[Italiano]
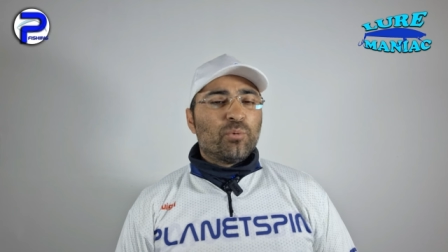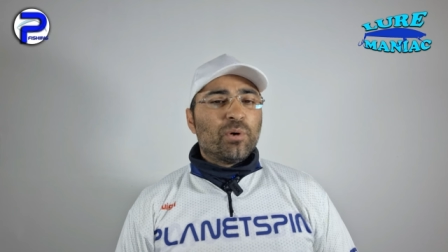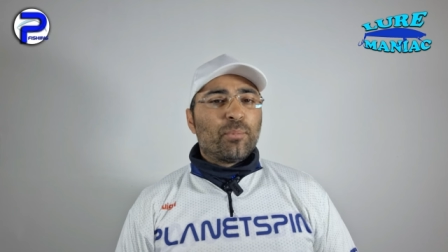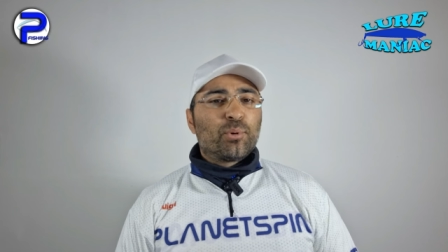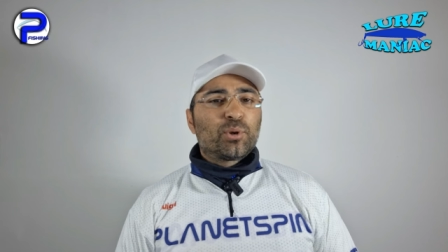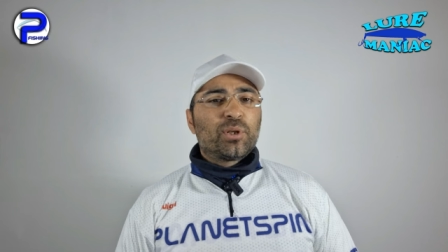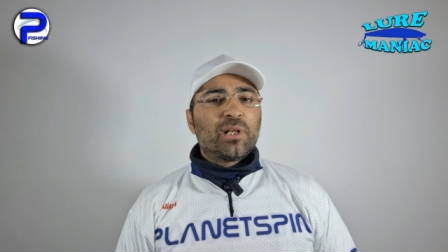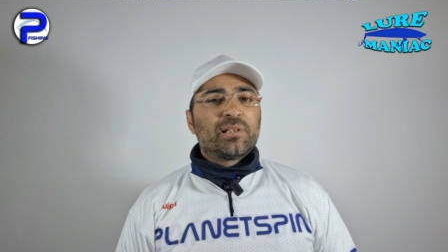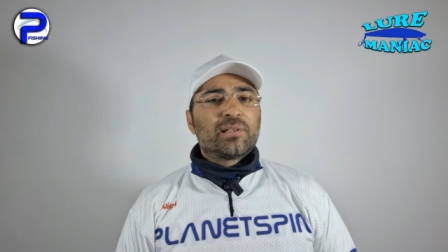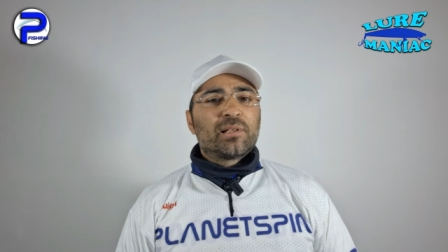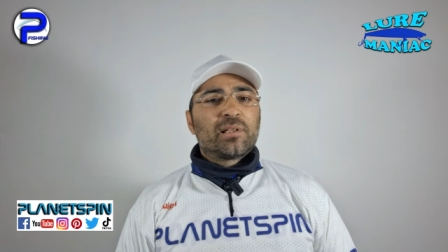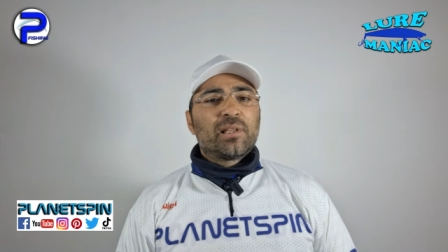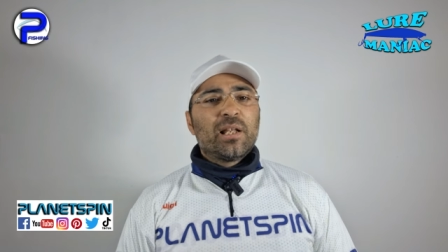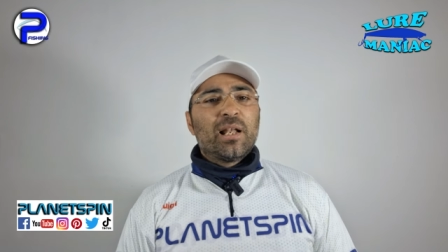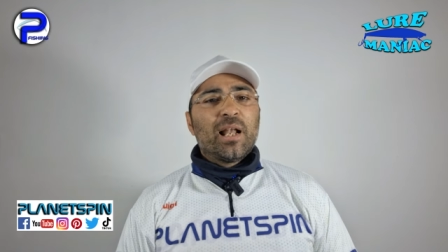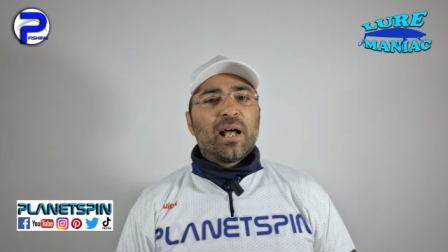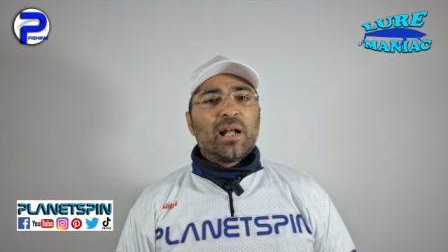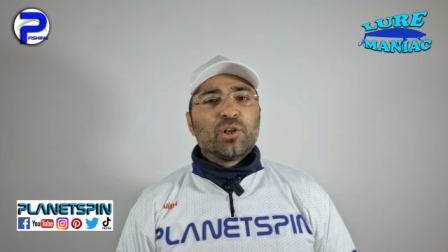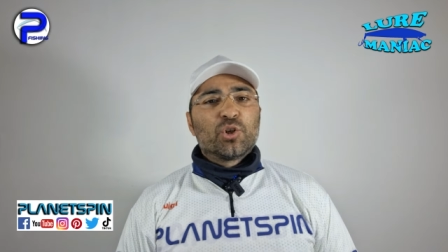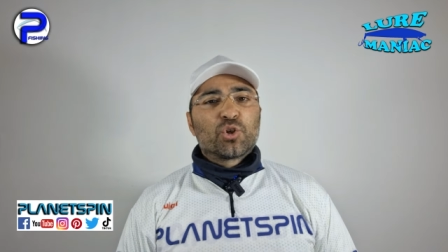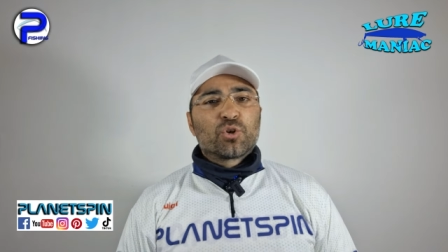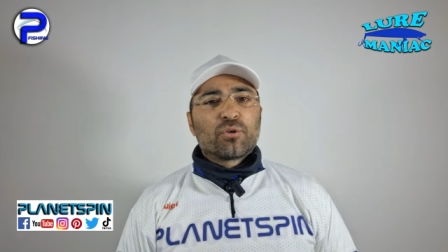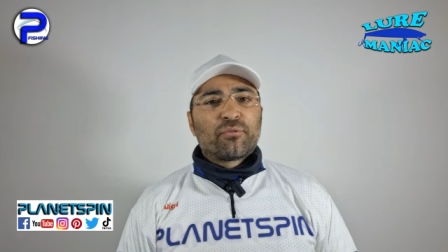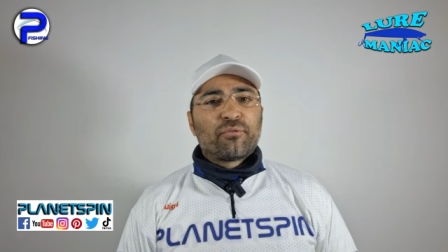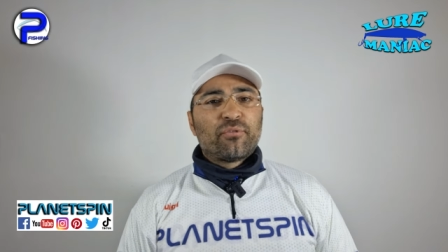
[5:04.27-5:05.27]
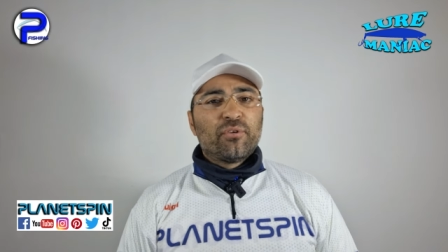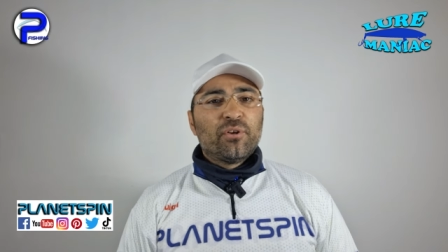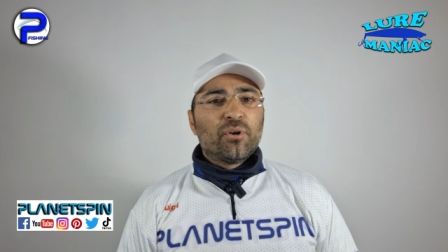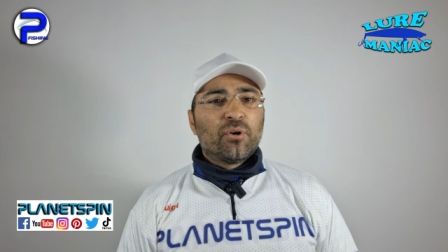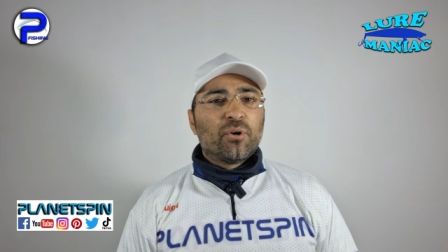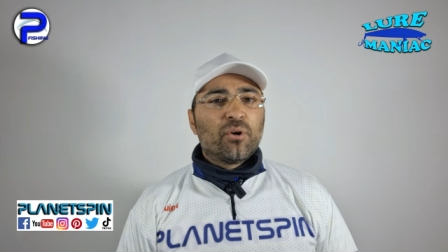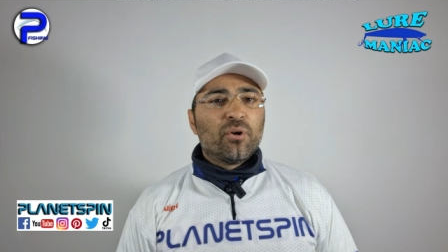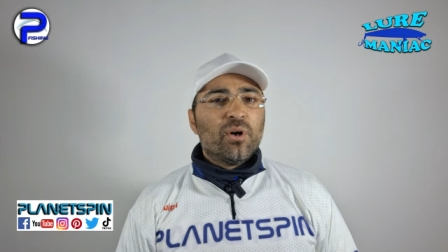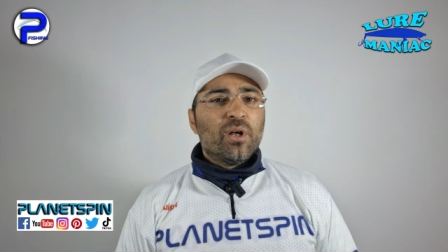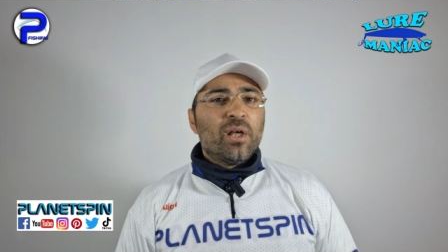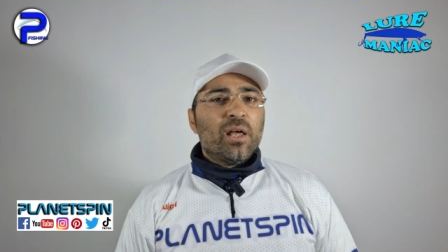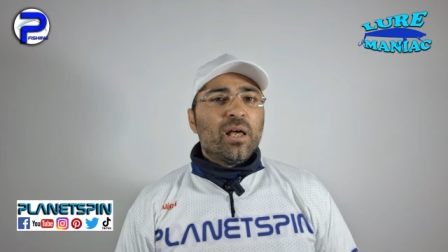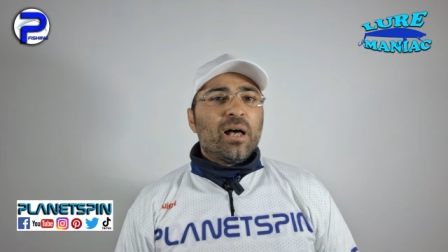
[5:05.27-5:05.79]
mm, come potenza di lancio
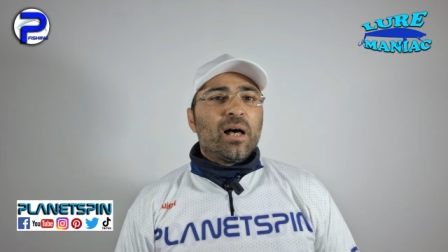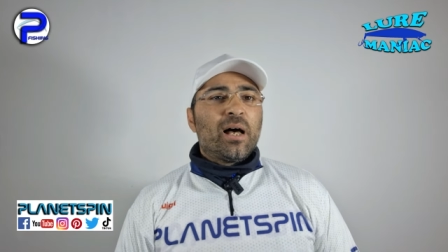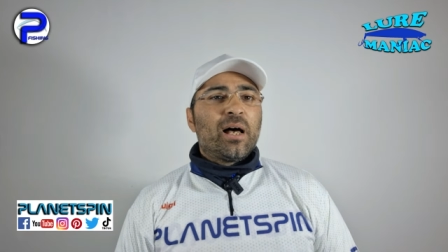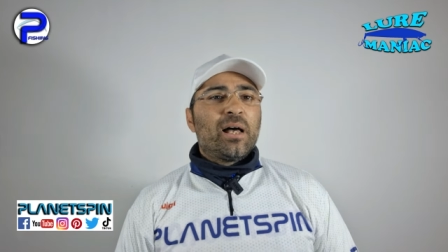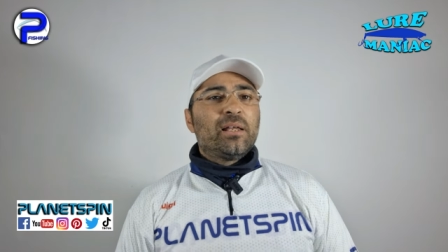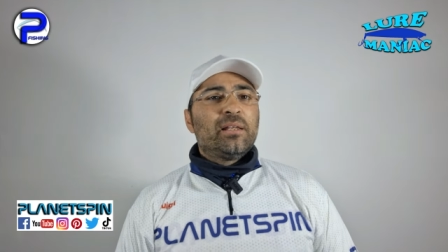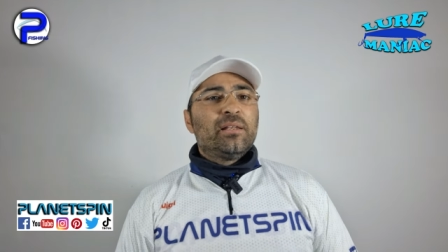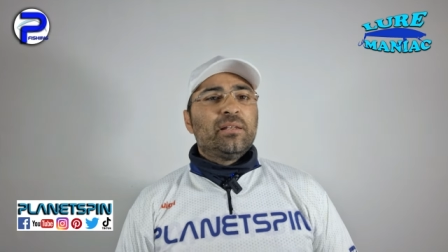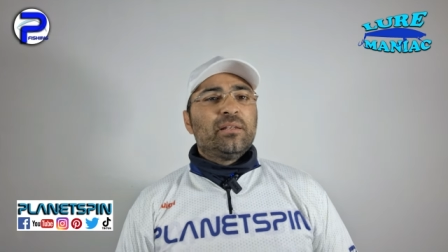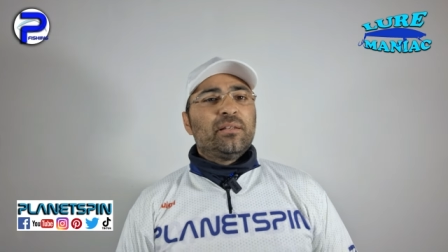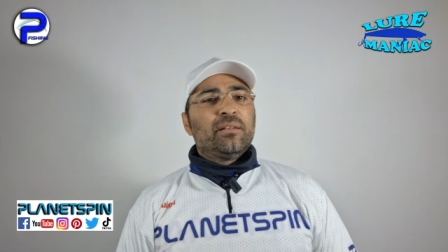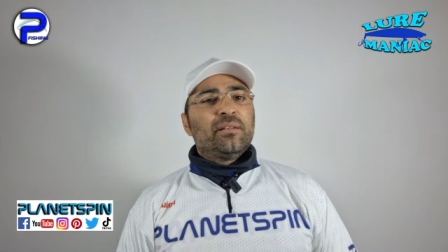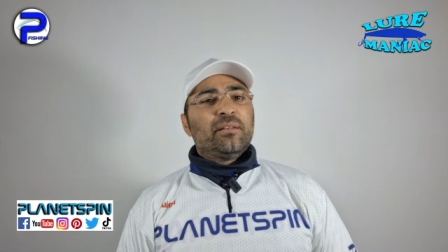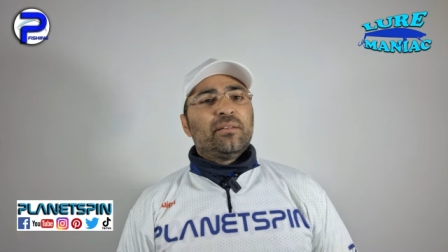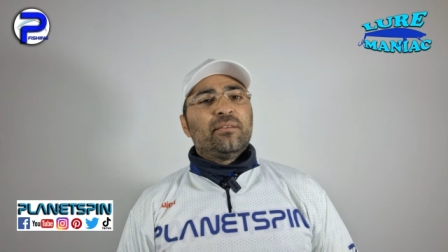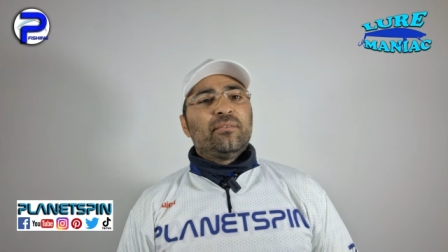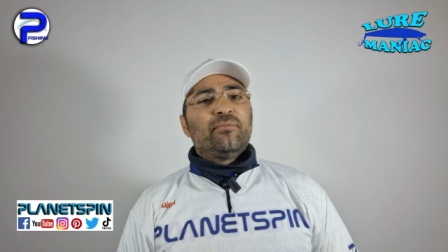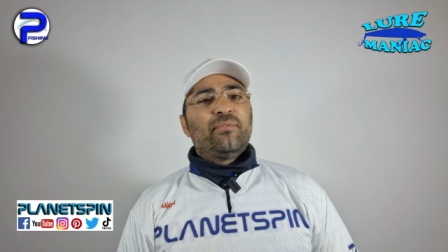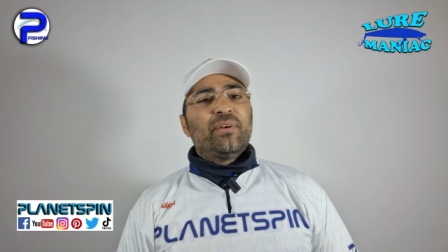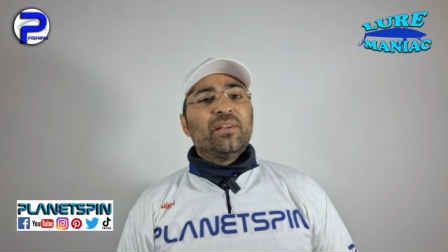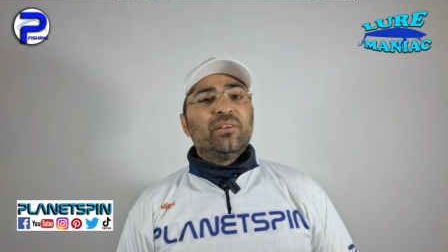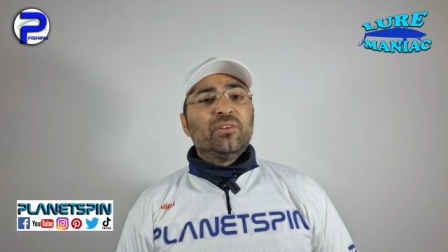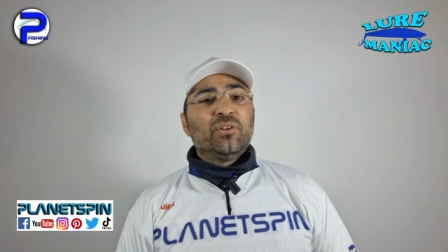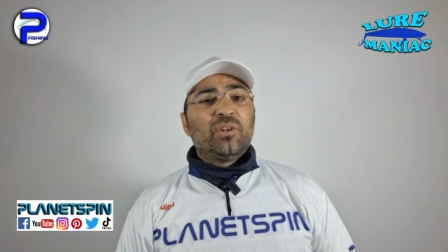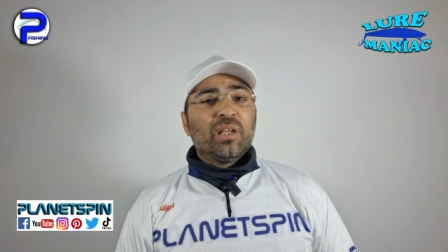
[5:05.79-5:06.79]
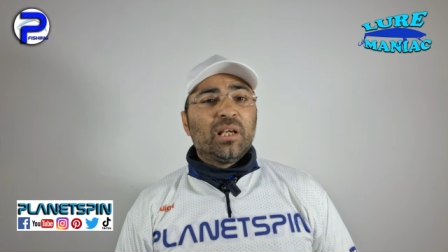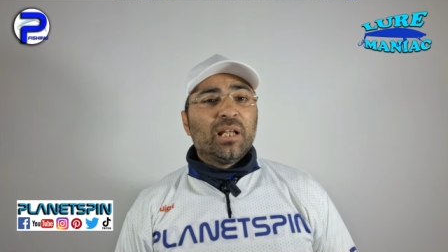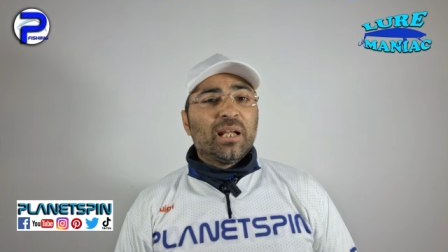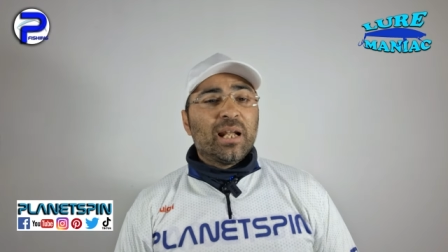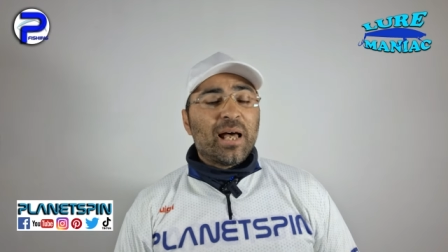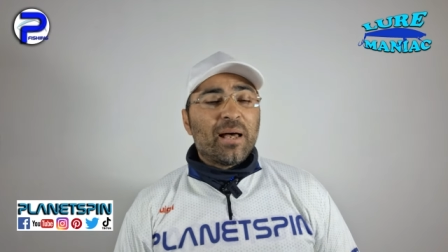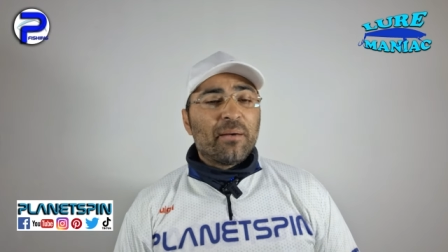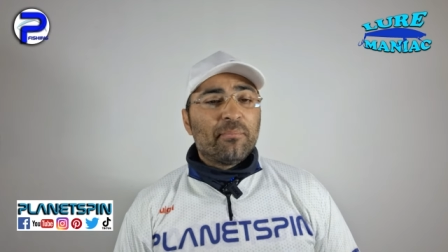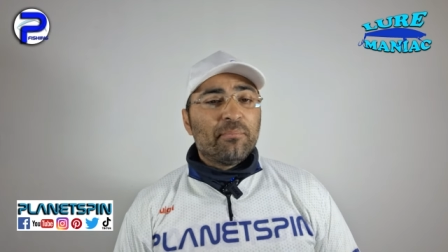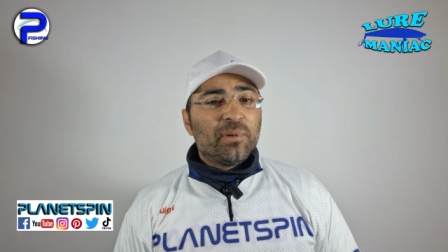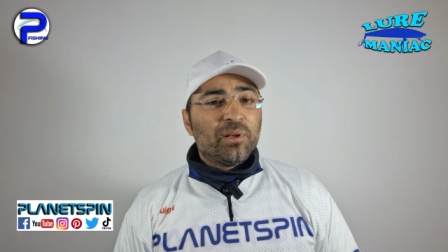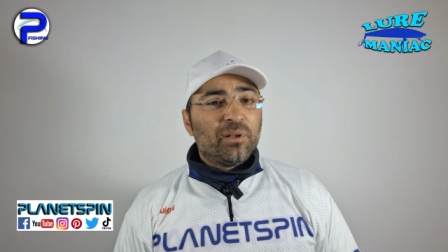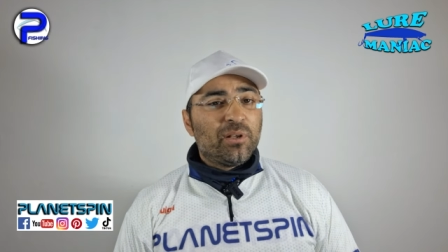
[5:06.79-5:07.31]
fino ai 20
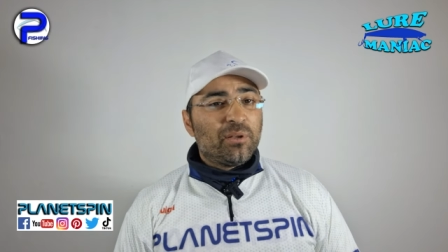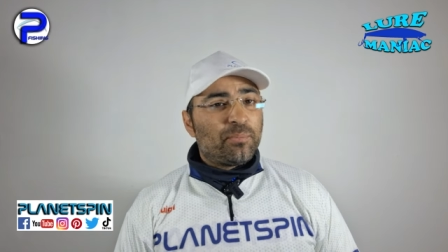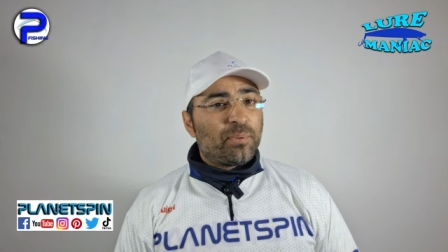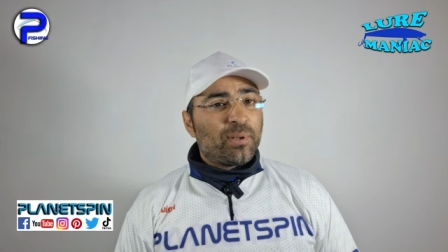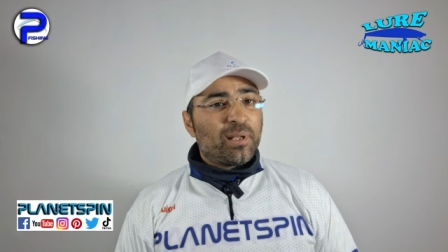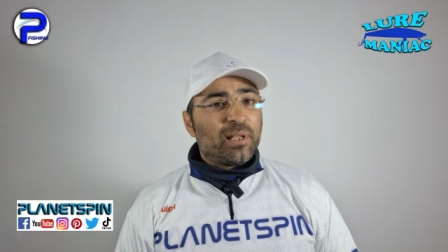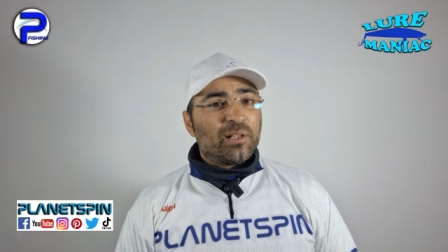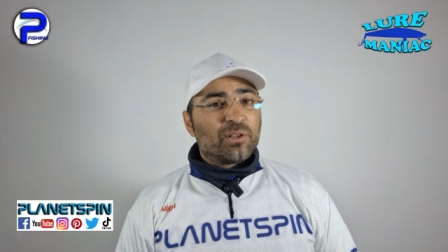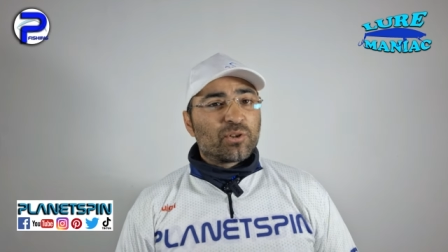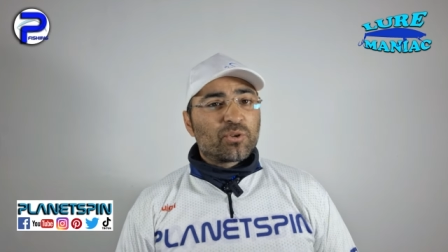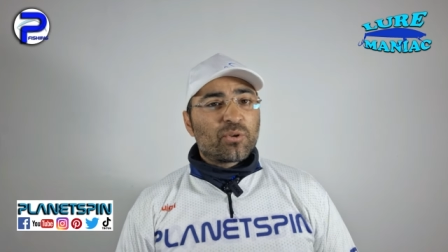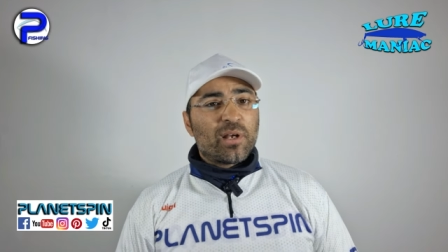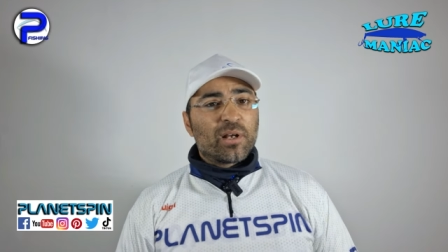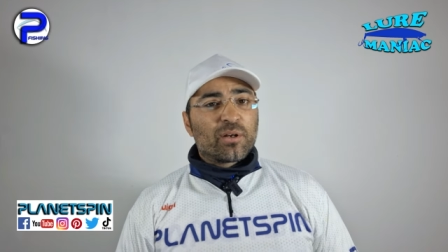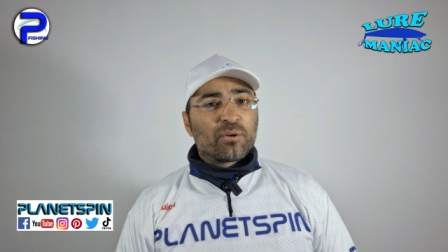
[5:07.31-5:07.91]
grammi di peso,